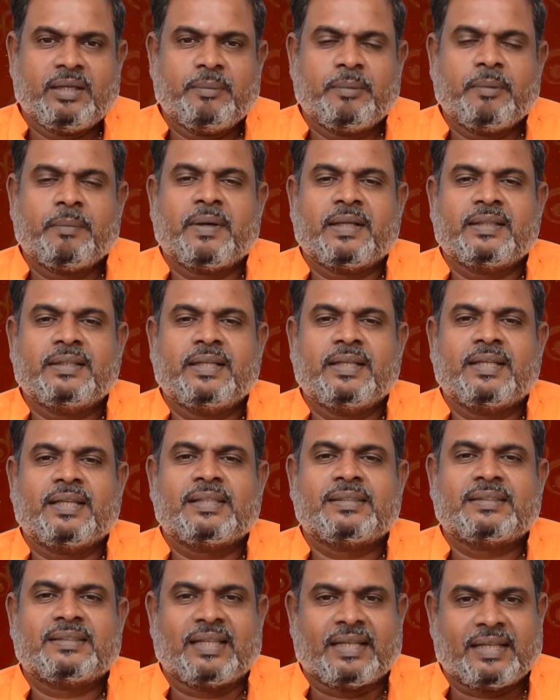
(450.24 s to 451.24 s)
இப்போ
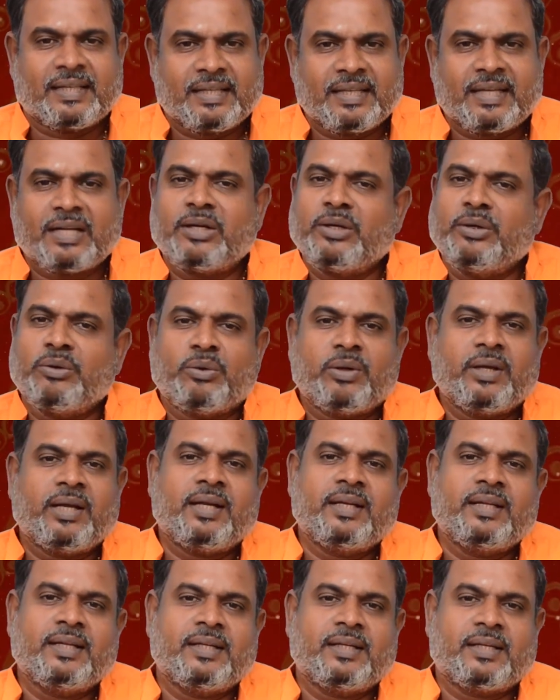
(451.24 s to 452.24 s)
பார்த்தீங்கன்னா சர்க்கரை
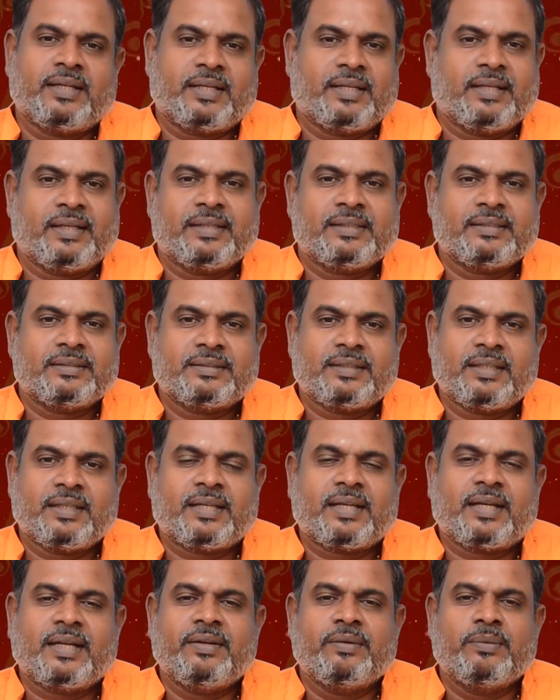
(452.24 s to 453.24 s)
நோயாளிகள் இருக்காங்க
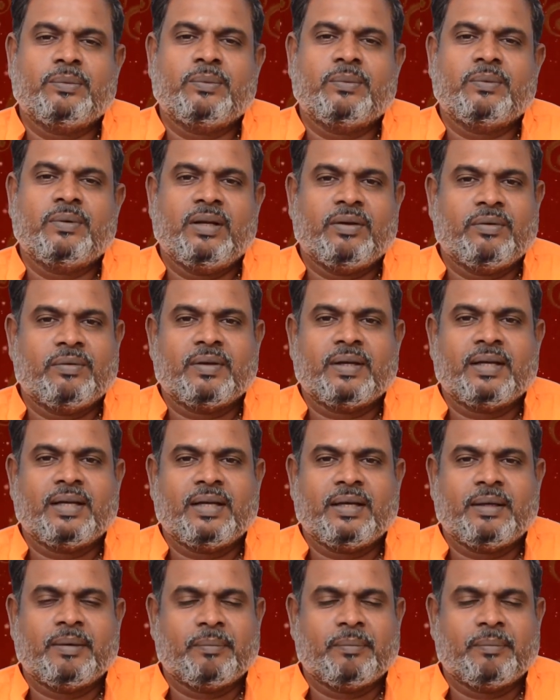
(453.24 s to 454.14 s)
சர்க்கரை உள்ளவங்க